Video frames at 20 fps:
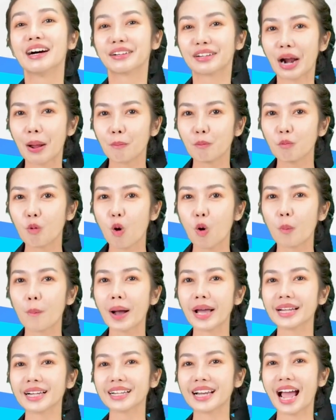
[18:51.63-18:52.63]
รำวง
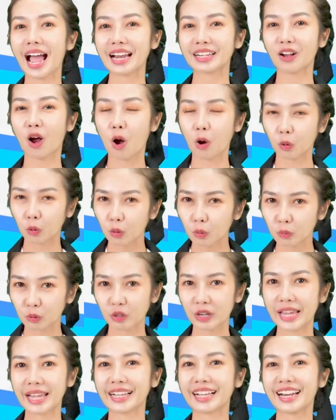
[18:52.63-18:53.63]
มาตรฐานของกลุ่ม
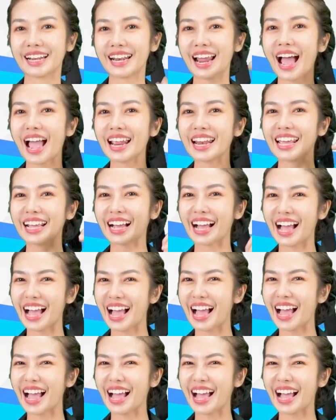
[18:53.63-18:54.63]
ตัวเองกันได้เลย
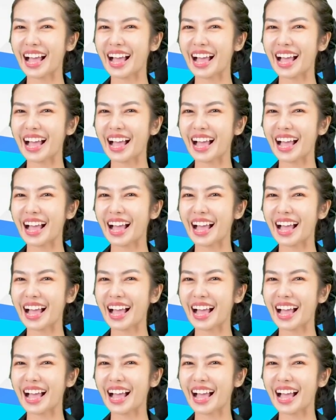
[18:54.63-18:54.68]
ค่ะ